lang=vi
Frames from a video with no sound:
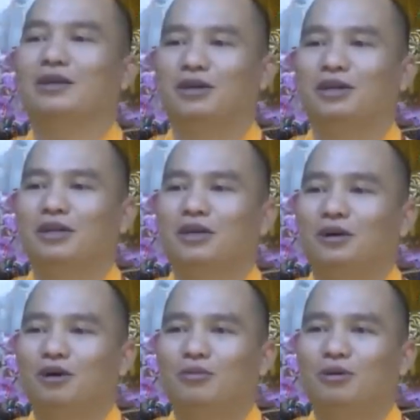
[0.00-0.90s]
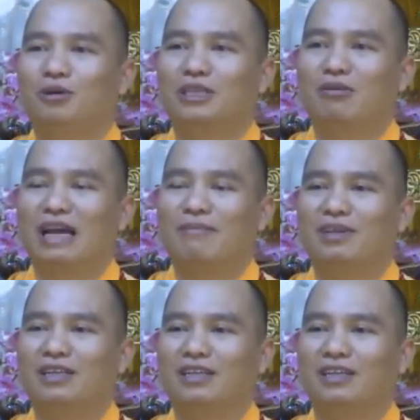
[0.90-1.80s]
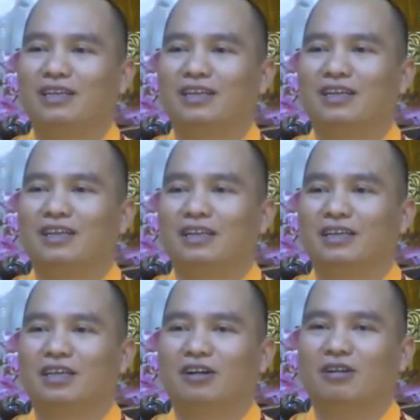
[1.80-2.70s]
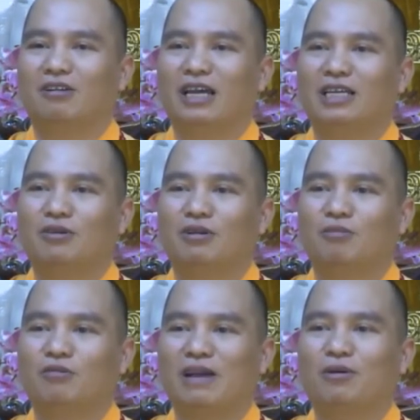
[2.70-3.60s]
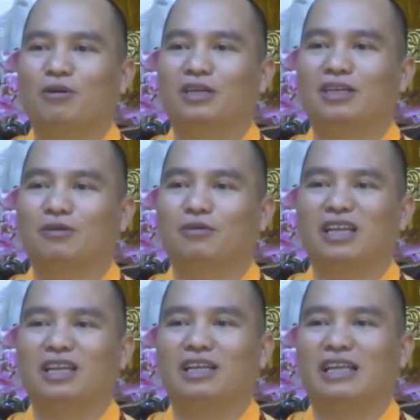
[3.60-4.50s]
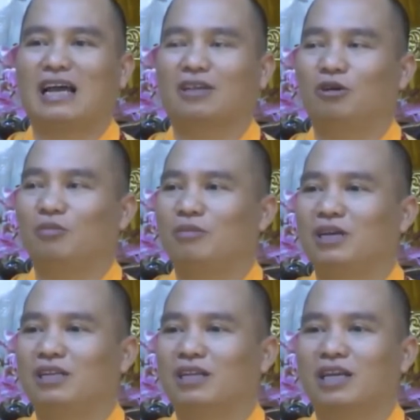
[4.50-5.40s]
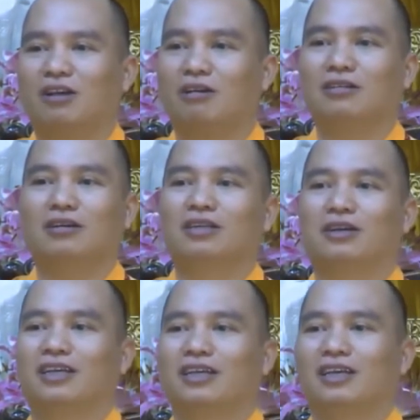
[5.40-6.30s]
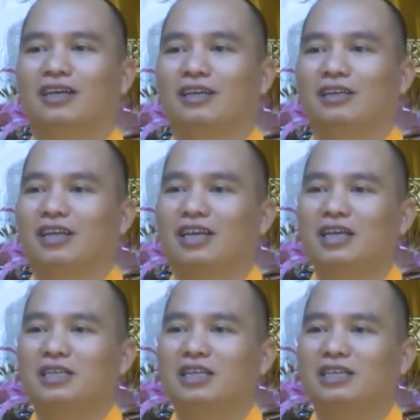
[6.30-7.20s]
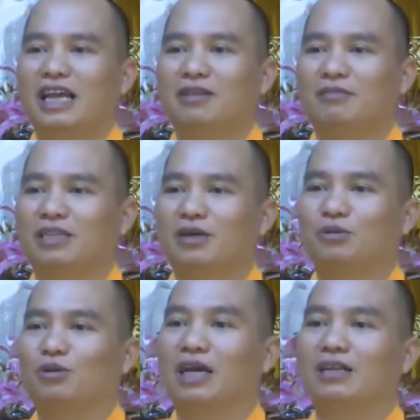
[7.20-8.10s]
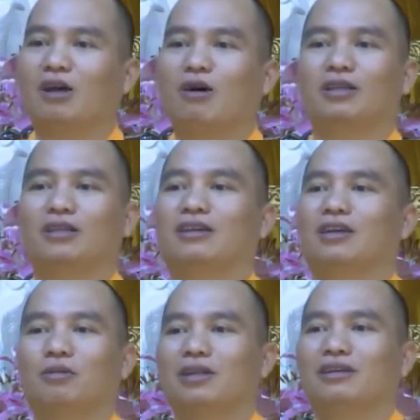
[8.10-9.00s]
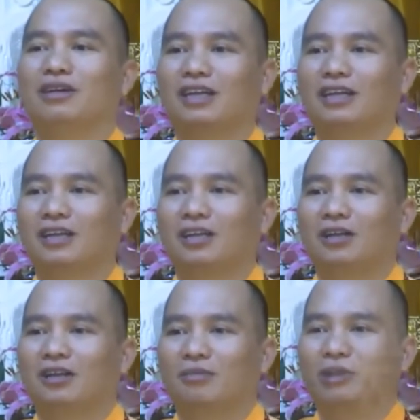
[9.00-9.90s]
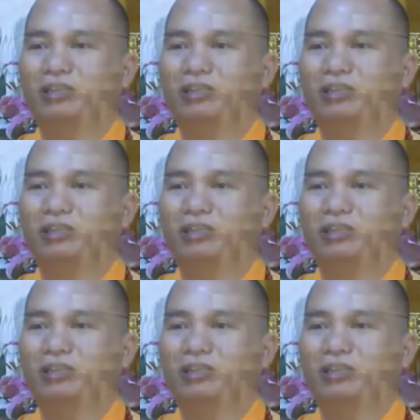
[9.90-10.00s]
rồi hôm rồi trong năm thì chỉ có nói trong có một pháp hội tùng kinh địa tạng thôi mà bây giờ cây to thừa rồi những cái cây si xanh mà trồng xuống đất là to thì thừa đúng là thừa rồi bây